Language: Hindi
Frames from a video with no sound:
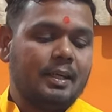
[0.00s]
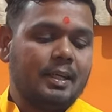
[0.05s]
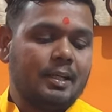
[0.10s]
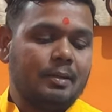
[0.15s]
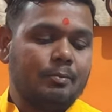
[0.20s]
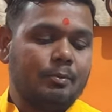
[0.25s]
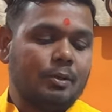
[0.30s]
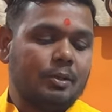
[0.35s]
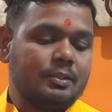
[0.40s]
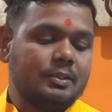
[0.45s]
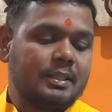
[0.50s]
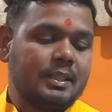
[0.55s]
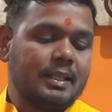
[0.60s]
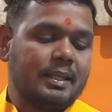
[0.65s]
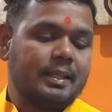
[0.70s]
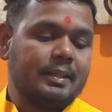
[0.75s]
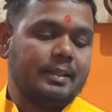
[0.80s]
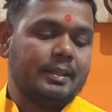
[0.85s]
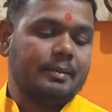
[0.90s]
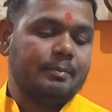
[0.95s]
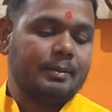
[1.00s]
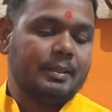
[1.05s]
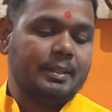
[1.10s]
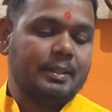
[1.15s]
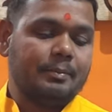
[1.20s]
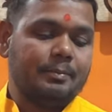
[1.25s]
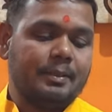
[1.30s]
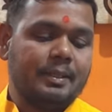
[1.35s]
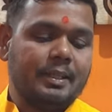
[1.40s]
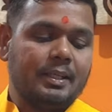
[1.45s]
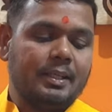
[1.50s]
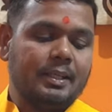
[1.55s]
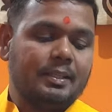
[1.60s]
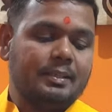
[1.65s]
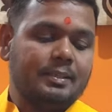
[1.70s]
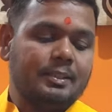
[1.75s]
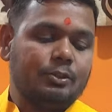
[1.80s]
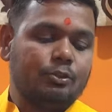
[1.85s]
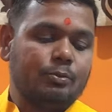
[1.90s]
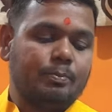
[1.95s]
अनबॉक्स कर लेते हैं मतलब ये
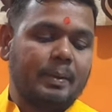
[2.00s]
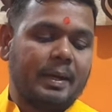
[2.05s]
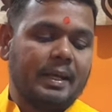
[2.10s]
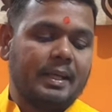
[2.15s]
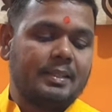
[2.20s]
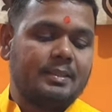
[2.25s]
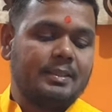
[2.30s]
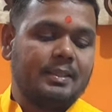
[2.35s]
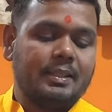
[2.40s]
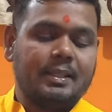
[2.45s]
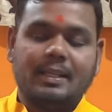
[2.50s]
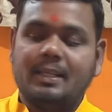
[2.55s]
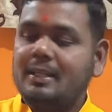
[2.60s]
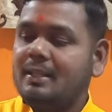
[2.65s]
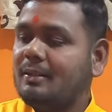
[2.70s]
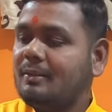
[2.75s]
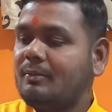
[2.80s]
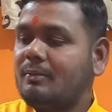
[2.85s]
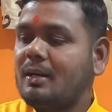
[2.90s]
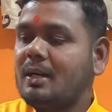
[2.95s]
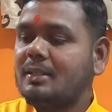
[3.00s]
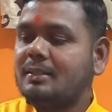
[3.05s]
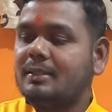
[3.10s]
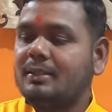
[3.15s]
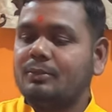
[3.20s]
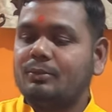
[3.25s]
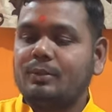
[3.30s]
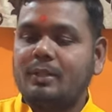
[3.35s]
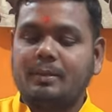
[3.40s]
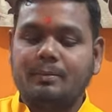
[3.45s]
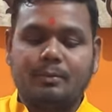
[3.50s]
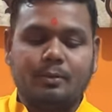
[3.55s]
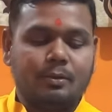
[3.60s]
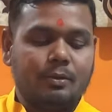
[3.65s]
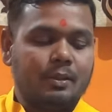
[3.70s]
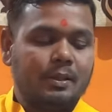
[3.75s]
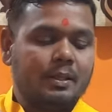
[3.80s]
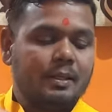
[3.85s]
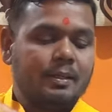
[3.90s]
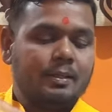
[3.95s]
इसकी जो पैकेजिंग है वहां से जो है हम
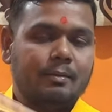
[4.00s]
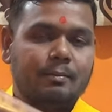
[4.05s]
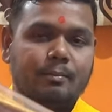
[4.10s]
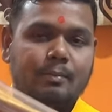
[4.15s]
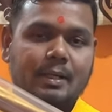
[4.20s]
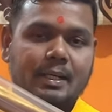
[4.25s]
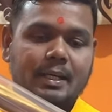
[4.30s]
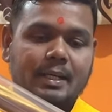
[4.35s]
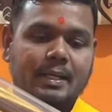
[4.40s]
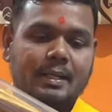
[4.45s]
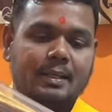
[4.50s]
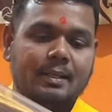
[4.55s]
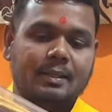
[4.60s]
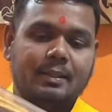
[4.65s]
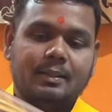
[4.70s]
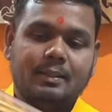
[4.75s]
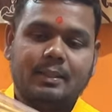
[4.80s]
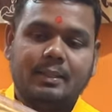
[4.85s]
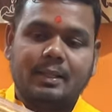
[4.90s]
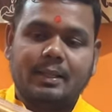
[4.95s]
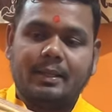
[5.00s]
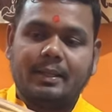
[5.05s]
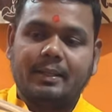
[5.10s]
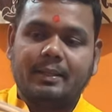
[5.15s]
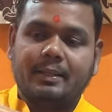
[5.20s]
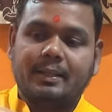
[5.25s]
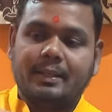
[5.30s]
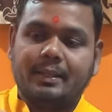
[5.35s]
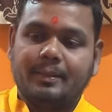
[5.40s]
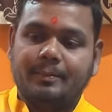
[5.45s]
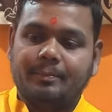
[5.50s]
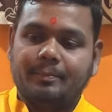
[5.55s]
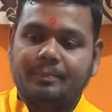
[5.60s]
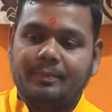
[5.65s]
लोग बाहर कर लेते हैं